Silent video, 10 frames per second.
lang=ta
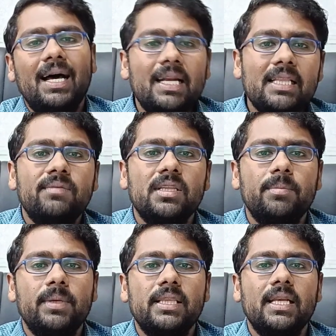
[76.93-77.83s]
அல்லது
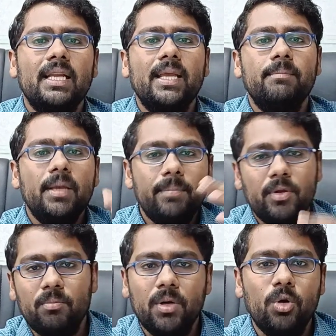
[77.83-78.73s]
வந்து பார்த்திங்கன்னா என்
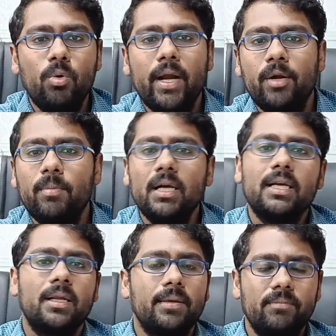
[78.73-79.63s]
பிபி ரொம்ப லோ
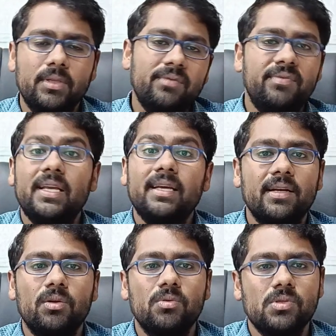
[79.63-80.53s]
ஆகிடுமாங்கிற வந்து ஃபியர்
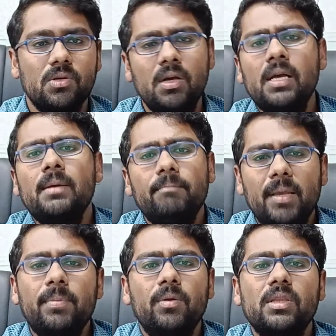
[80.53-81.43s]
இருக்கும் ஸோ
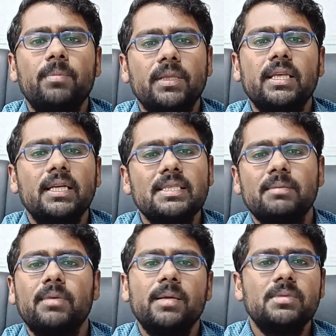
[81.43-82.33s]
பீப்புள் வந்து பார்த்திங்கன்னா
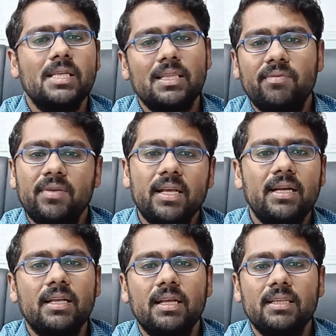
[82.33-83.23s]
சம்டைம்ஸ் அந்த ஃபியர்
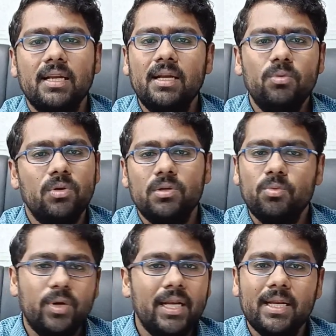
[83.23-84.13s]
இருக்கிறதுனால ஒரு
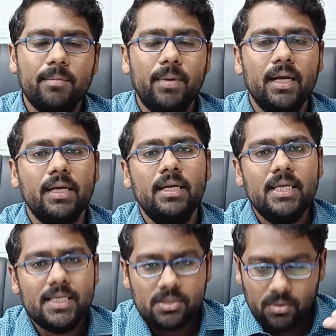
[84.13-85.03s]
ஒரியில் இருப்பாங்க
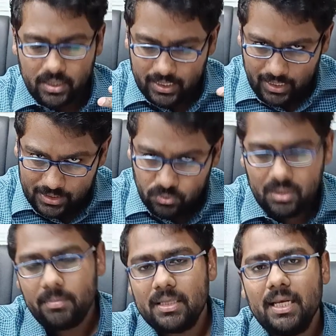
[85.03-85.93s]
ஸோ
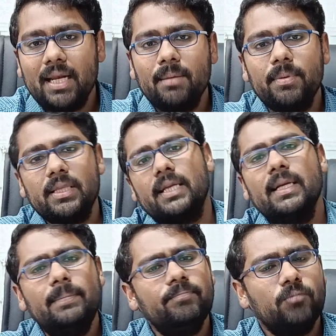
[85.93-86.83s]
அதுக்குள்ளே பதில் என்ன
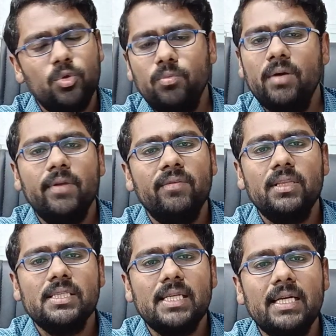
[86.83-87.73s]
பார்த்தீங்கன்னா பொதுவாகவே
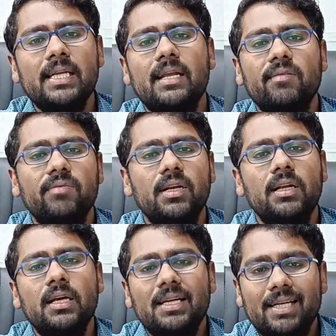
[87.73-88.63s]
வந்து சில்டின்
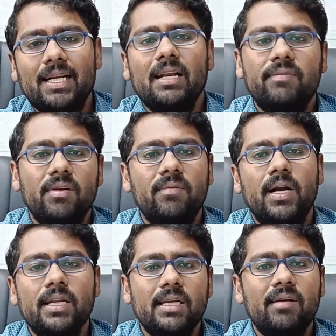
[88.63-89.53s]
ஆஃபில் டடல் ஆஃபில்
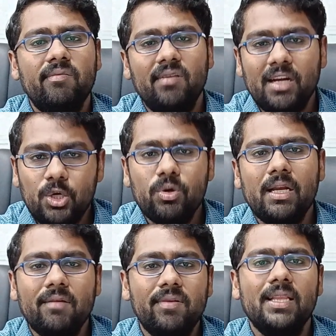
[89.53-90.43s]
வார்டின் ஆஃபில்
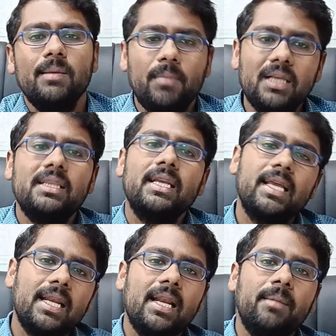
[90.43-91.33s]
யூடின் ஆஃபில் இந்த
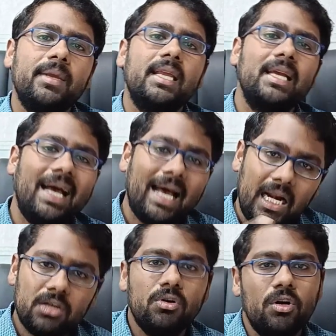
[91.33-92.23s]
மாத்திரைகள் எல்லாமே நீங்கள்
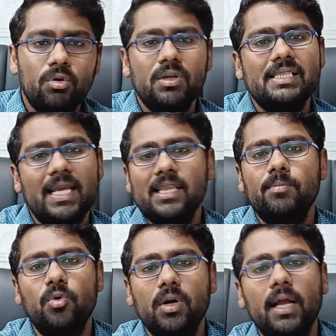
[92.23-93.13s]
ஆல்கோஹாலோடு
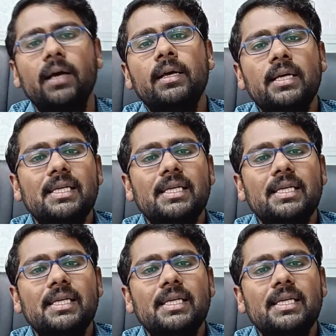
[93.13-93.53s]
சேர்ந்து போடலாம்